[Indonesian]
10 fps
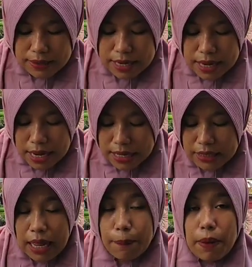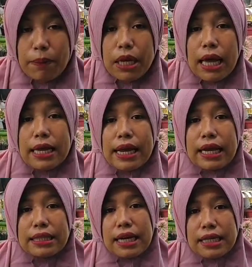Dan apabila ada
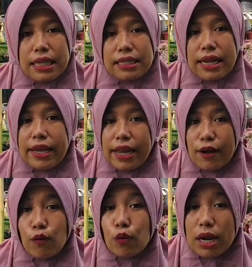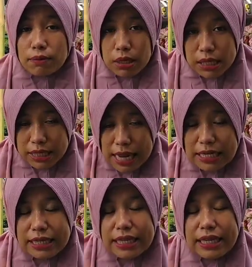kata-kata saya yang kurang
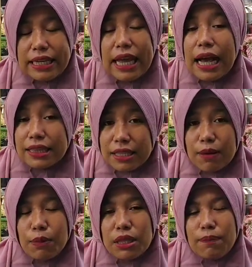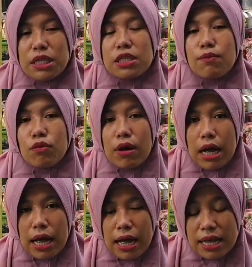berkenan di hati teman-teman
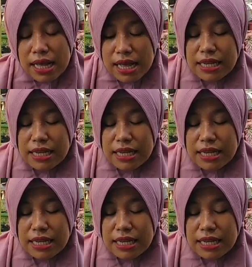semua,